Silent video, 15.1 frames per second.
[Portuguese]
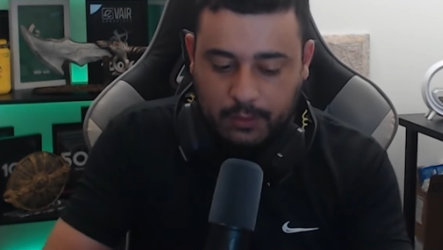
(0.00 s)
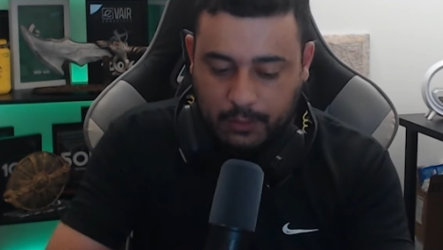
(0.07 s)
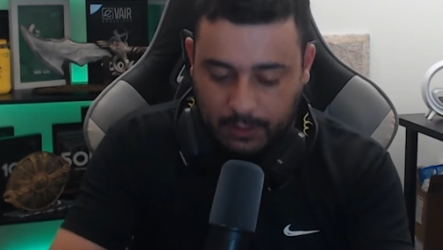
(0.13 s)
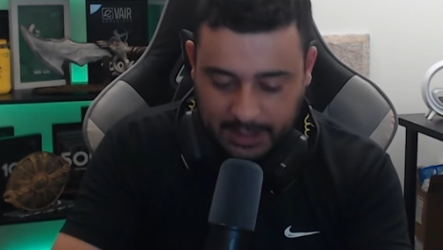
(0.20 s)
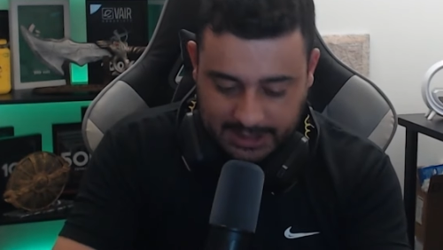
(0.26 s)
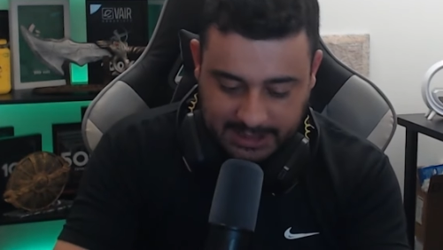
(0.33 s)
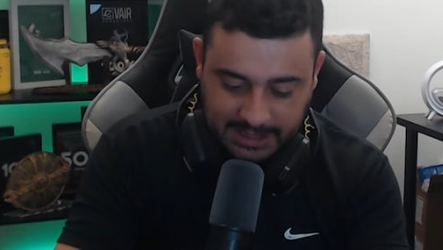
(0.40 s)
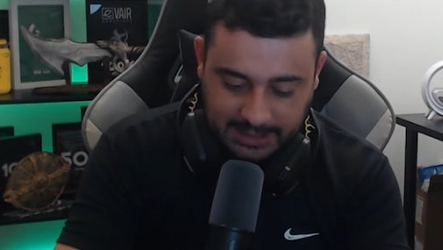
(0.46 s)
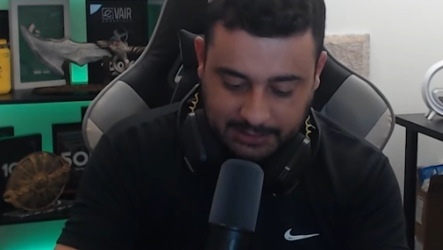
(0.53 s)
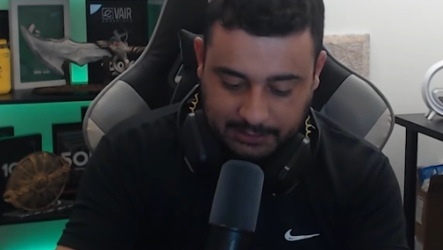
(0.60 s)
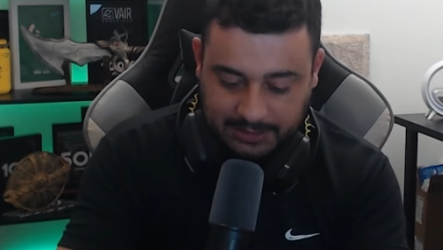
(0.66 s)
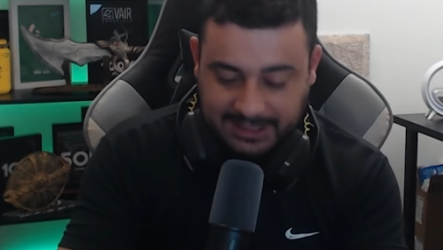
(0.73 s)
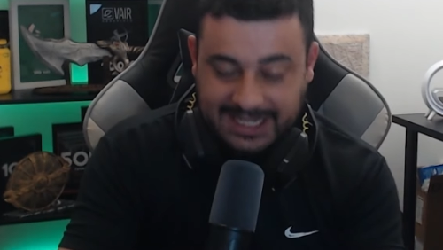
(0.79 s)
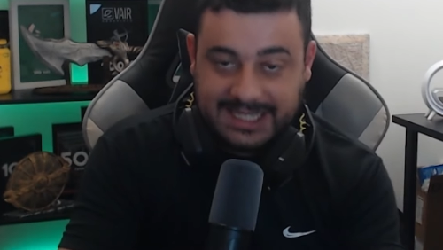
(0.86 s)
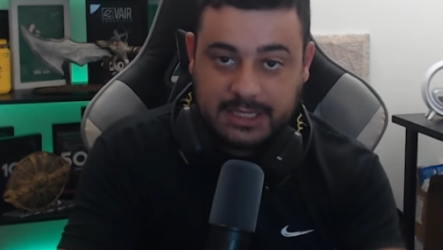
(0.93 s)
Hoje estou
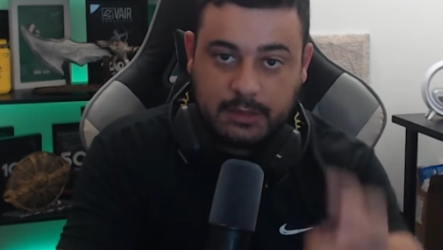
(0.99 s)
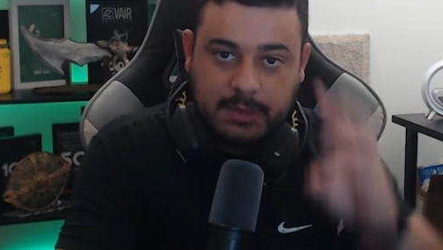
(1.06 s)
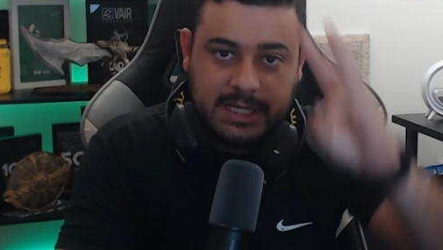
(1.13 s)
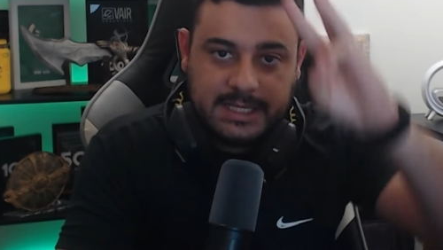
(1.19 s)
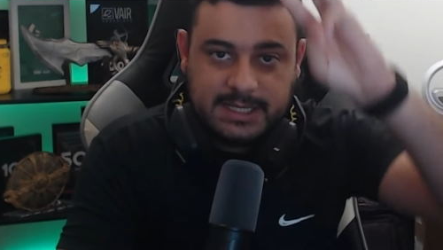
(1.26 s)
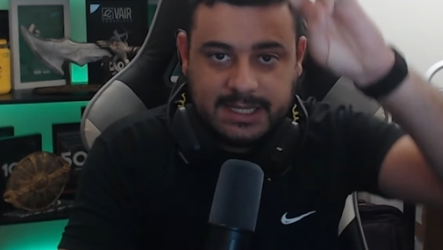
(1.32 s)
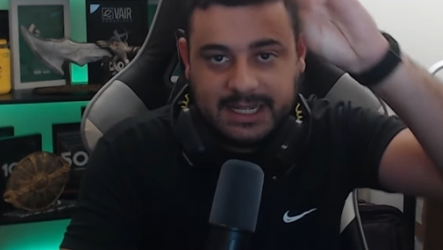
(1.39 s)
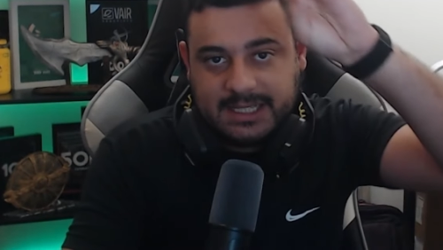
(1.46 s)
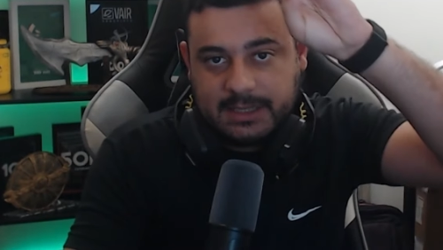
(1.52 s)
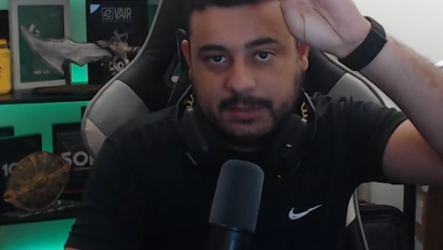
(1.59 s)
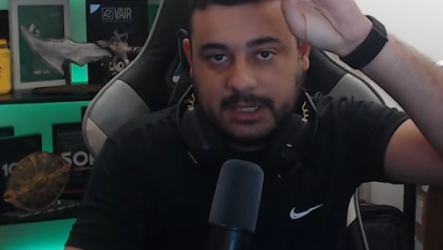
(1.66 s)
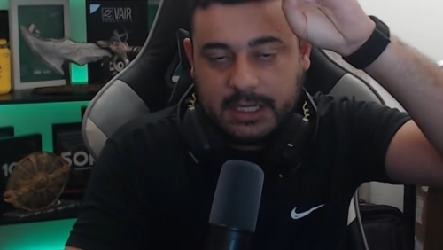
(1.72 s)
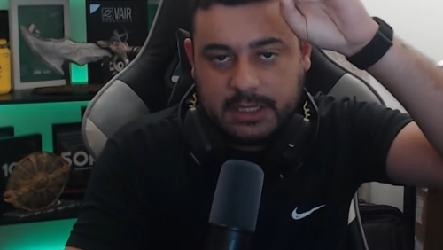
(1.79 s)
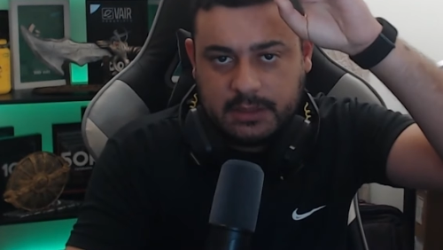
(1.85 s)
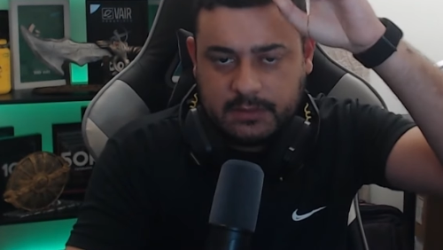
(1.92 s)
trazendo mais três
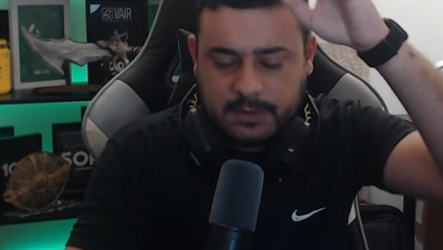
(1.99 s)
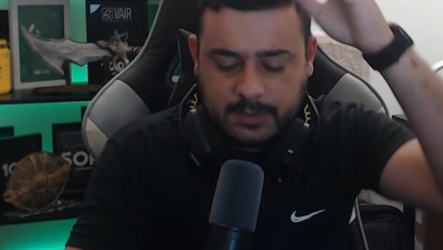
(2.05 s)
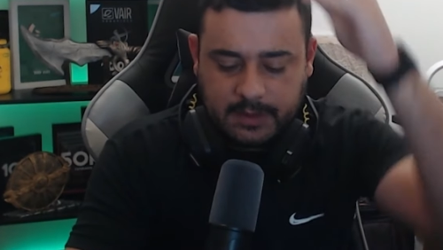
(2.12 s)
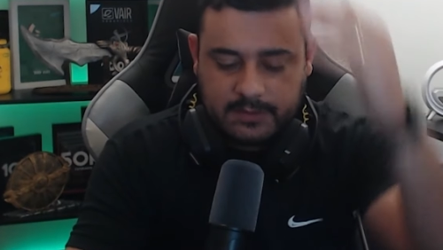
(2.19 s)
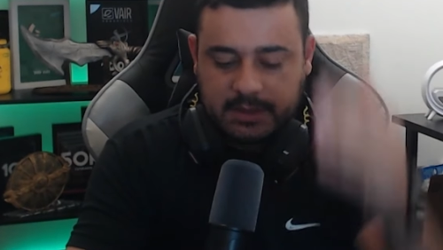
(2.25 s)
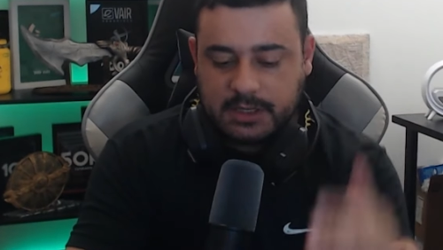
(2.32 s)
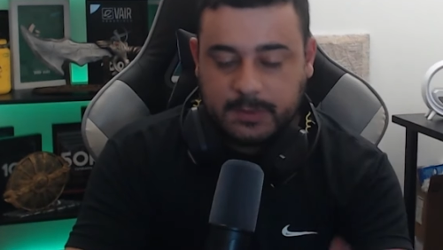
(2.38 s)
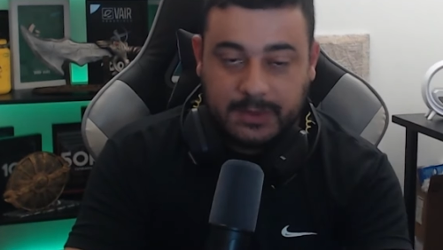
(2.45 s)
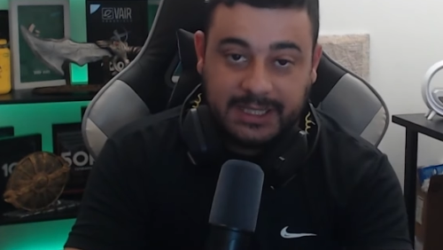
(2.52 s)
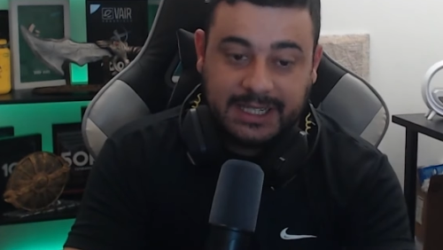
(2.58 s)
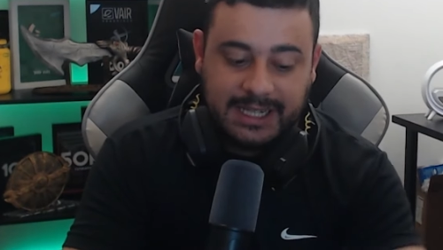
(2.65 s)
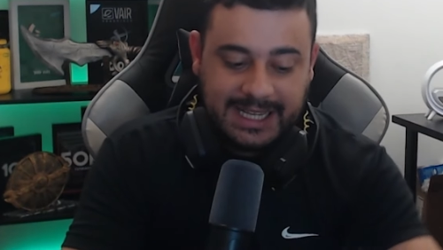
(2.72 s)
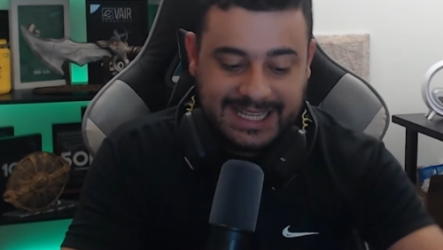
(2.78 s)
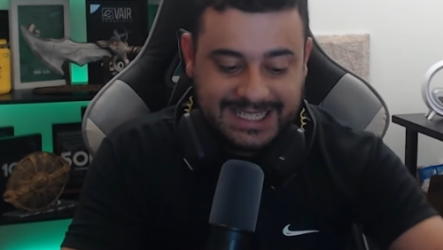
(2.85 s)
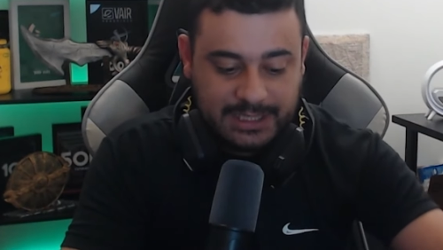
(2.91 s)
aplicativos para vocês poderem
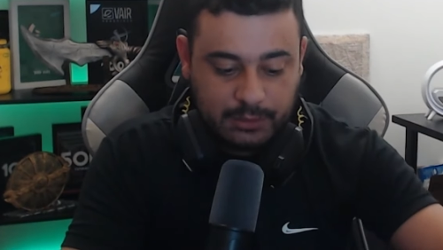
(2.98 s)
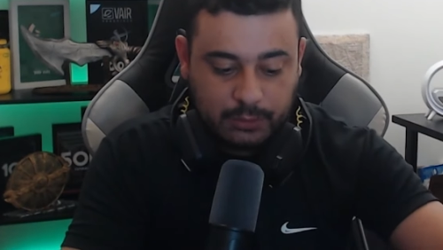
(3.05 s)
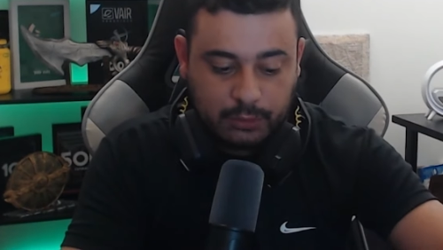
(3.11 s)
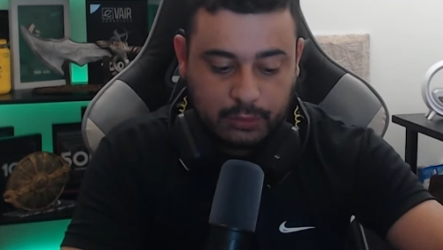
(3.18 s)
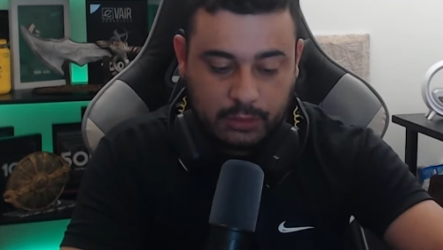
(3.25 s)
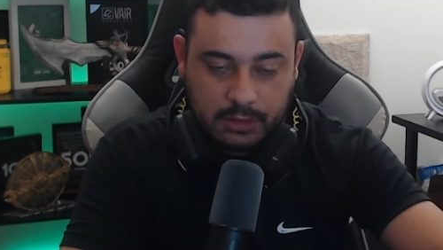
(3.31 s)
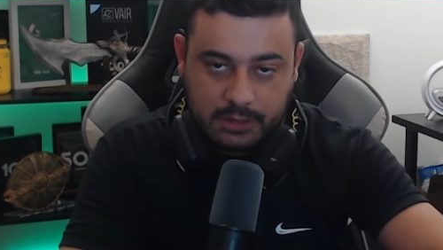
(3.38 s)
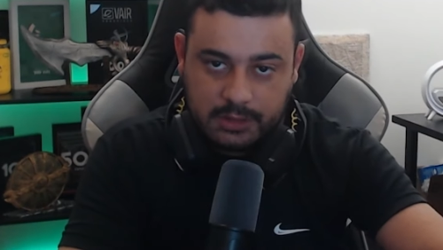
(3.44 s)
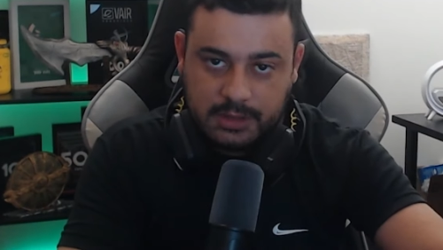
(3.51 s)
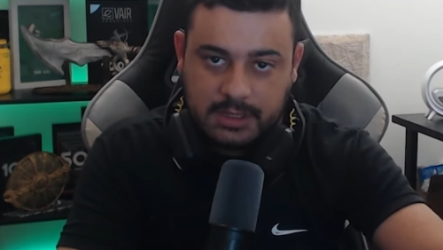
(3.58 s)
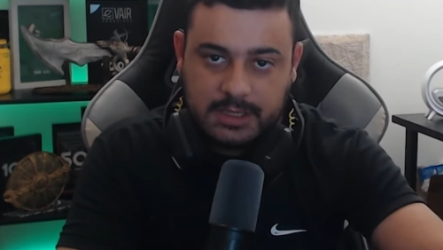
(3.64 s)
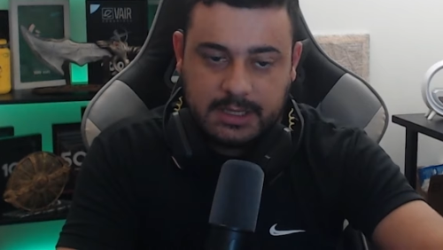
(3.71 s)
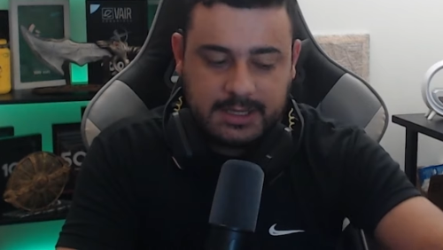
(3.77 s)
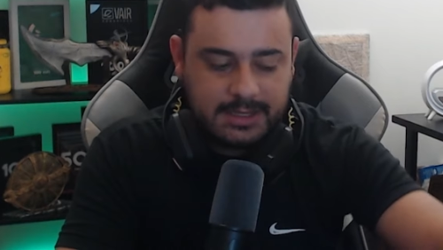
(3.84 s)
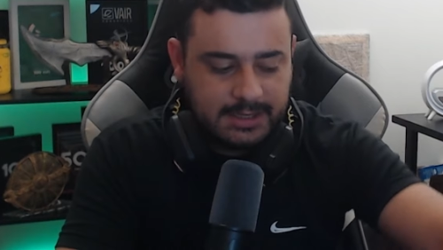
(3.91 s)
ganhar dinheiro todos os dias.